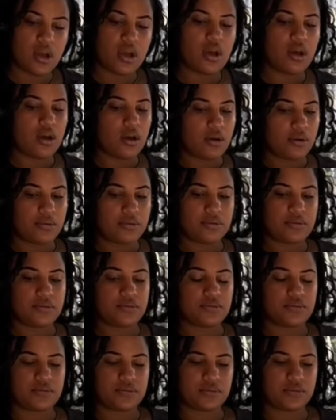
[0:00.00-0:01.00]
Para que me den
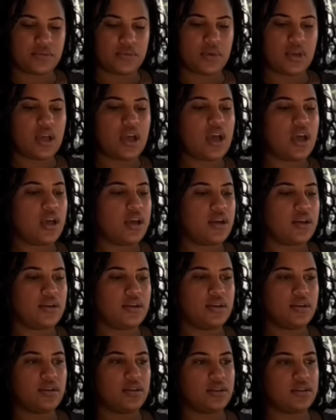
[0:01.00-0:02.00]
ese viejo, lo voy a vender a la
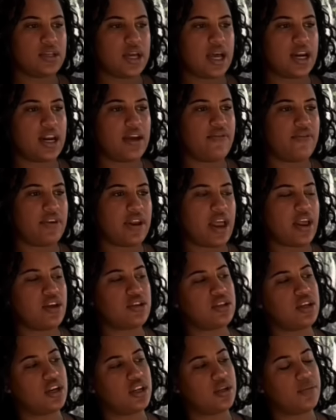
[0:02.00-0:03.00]
cocoa. Ya, rápido, ya yo se,
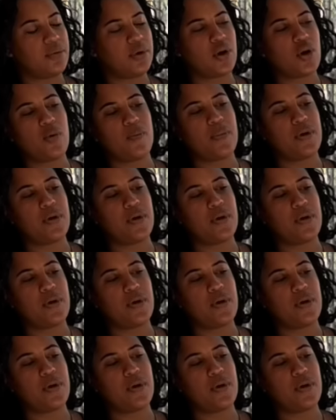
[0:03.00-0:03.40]
no te preocupes.